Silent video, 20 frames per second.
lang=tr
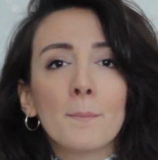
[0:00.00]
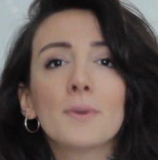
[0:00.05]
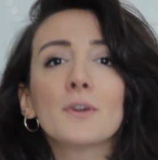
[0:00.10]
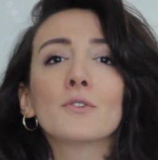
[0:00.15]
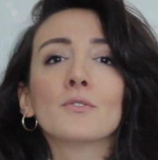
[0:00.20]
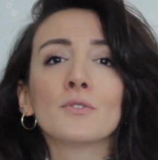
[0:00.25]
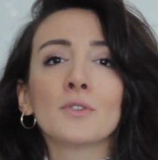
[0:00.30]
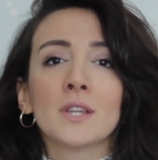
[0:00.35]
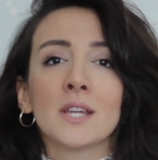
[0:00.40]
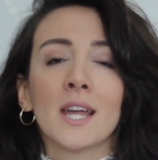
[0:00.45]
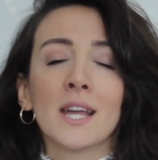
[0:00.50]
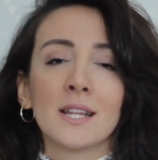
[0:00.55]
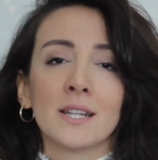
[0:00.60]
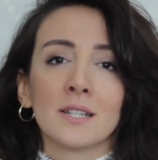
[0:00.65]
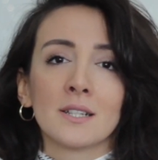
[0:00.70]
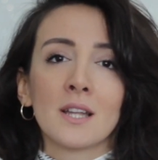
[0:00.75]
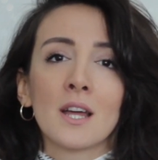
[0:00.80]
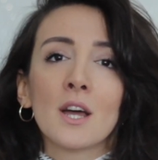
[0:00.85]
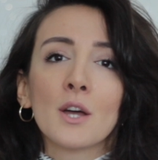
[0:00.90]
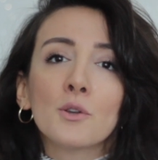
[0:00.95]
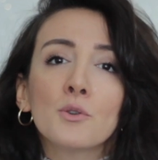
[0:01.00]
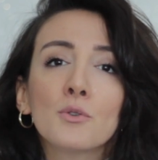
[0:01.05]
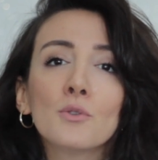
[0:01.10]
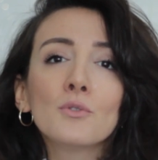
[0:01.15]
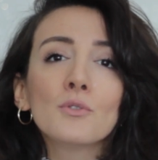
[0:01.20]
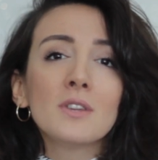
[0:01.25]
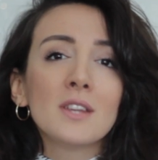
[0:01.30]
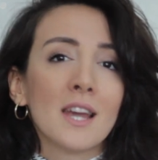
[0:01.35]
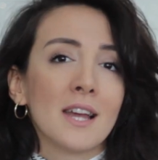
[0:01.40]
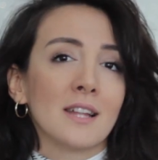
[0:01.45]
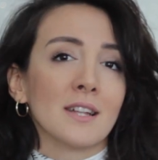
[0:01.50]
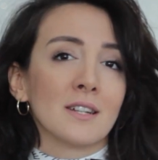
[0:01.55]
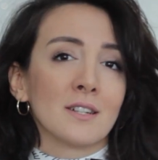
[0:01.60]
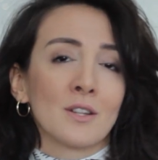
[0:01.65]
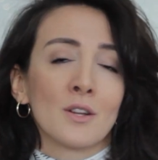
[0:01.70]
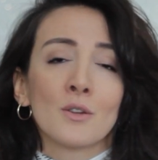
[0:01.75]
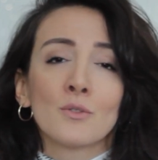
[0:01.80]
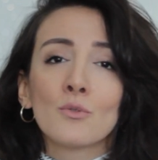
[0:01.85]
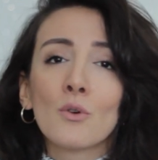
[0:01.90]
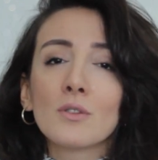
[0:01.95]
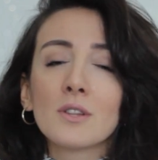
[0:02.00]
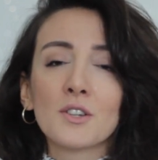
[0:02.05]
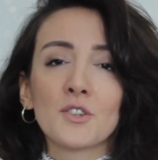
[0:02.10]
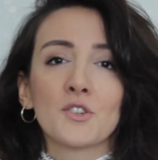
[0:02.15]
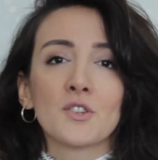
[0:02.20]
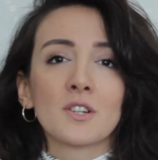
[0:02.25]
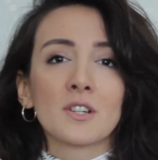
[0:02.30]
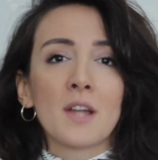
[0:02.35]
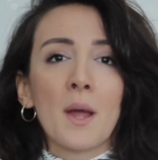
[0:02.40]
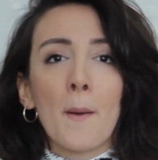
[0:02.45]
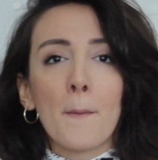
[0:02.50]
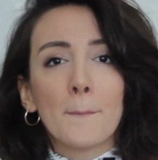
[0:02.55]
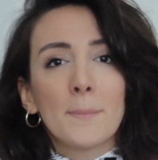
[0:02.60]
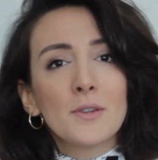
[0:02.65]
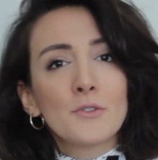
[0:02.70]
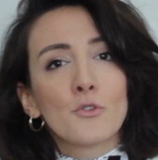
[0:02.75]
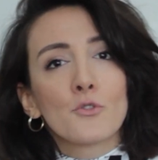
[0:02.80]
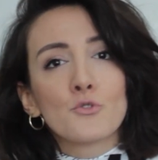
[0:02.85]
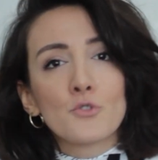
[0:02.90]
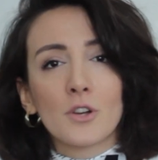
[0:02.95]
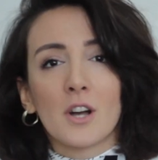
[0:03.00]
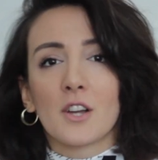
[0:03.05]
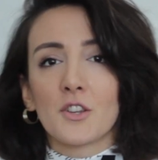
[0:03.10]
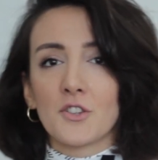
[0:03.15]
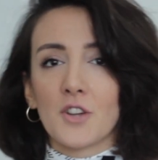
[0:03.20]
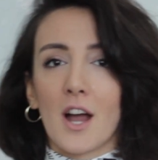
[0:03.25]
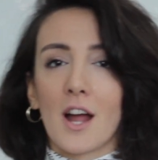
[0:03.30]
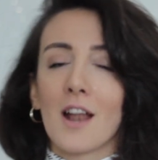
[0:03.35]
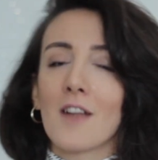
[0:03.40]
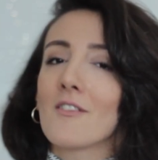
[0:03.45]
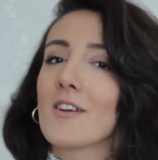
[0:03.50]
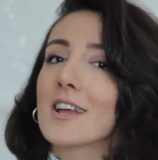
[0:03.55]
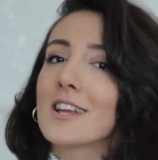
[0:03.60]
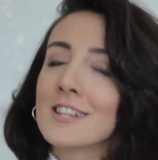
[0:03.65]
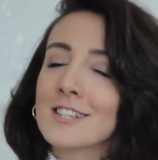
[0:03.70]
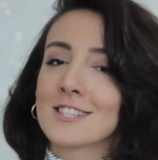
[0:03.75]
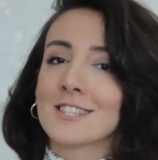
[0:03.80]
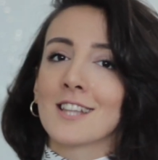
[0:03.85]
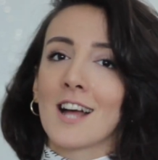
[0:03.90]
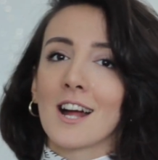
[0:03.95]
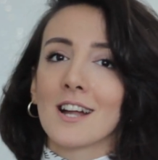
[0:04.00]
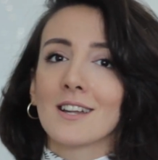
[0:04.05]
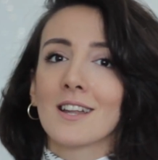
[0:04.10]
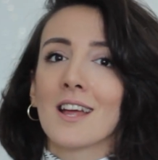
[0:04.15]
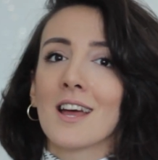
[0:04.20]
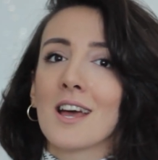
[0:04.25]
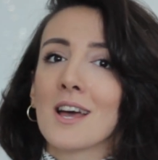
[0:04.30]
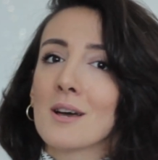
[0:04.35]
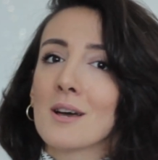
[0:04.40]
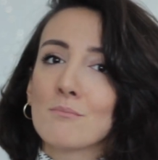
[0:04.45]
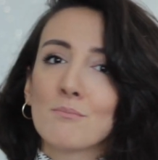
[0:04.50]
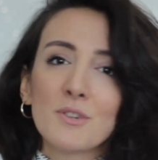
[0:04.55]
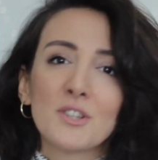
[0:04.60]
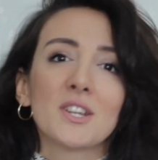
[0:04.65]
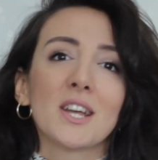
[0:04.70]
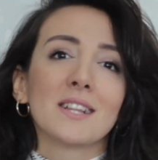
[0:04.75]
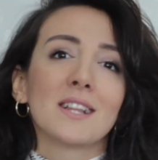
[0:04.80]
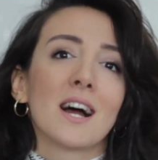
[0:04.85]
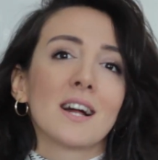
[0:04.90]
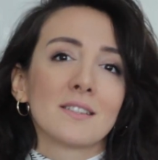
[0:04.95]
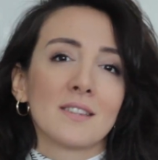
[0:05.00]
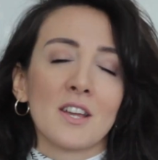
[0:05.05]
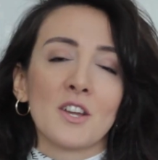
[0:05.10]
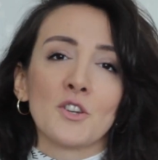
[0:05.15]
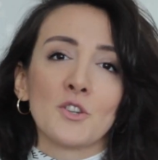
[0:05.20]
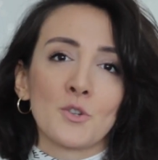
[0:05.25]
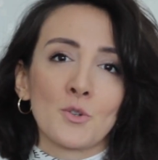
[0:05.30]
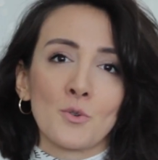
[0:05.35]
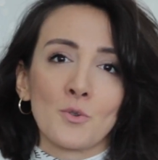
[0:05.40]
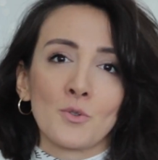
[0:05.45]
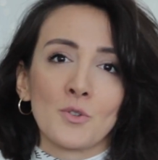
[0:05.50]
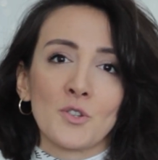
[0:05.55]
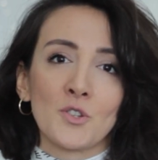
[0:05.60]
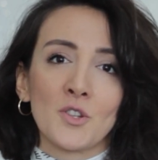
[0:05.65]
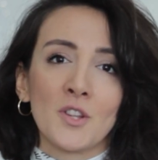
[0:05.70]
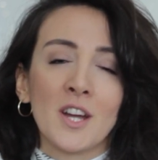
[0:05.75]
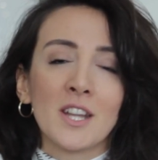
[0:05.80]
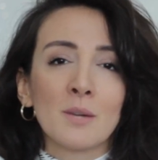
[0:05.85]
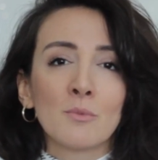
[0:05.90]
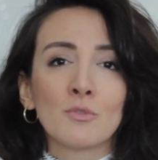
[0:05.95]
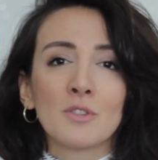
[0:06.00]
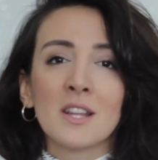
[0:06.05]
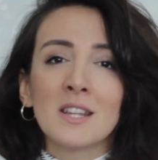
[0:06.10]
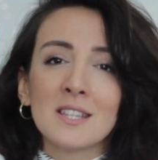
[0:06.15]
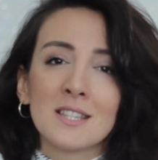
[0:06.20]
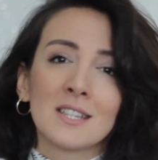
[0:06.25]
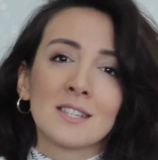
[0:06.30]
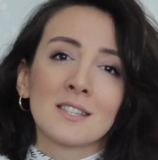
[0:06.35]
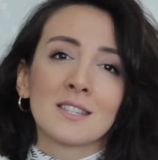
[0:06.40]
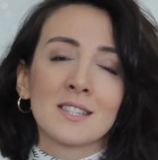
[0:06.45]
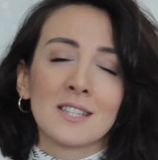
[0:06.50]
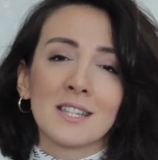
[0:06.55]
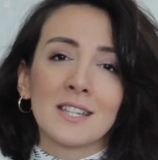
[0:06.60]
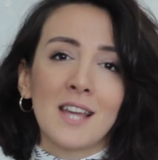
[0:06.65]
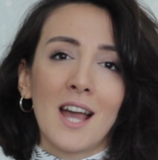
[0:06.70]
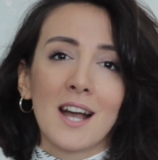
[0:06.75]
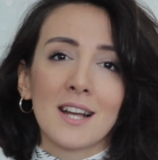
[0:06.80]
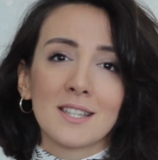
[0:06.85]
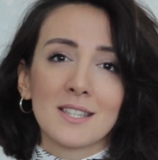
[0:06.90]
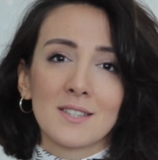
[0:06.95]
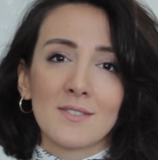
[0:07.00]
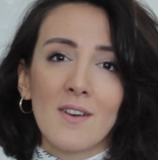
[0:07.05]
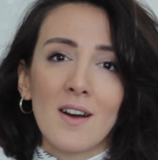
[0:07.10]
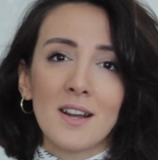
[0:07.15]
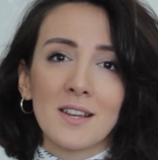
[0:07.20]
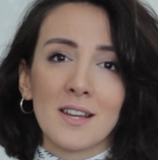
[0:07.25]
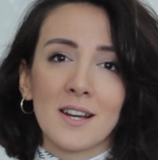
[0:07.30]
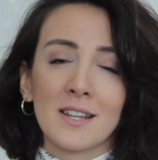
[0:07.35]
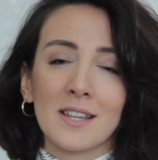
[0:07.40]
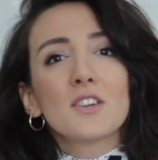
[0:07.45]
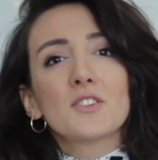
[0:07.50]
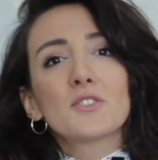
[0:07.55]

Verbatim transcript: Bir gün gelir, gün gelir, dolaşır, bir çocuk açar ve izler bir şeyler değişir onun için. Hani bu deniz yıldızı hikayesi var yani.